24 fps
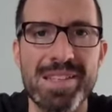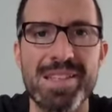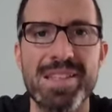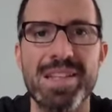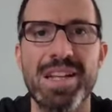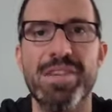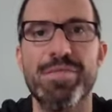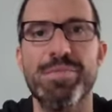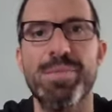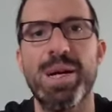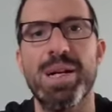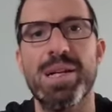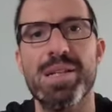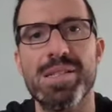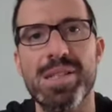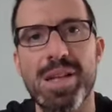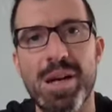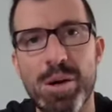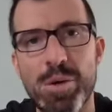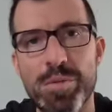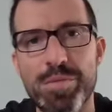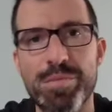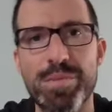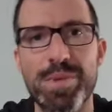ich darf mir alles
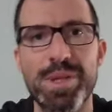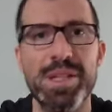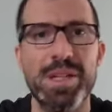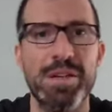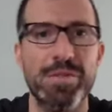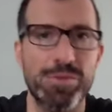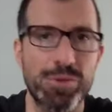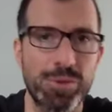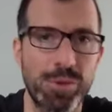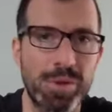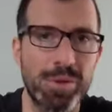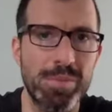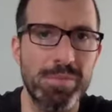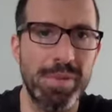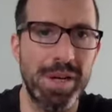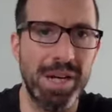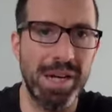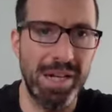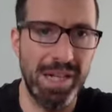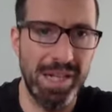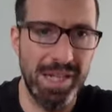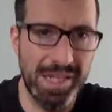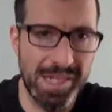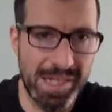kaufen, ich darf Schulden
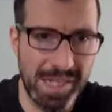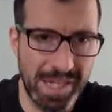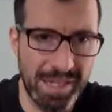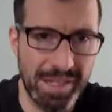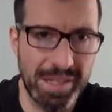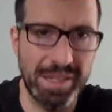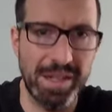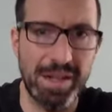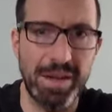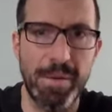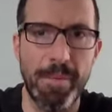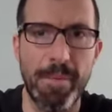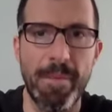machen etc.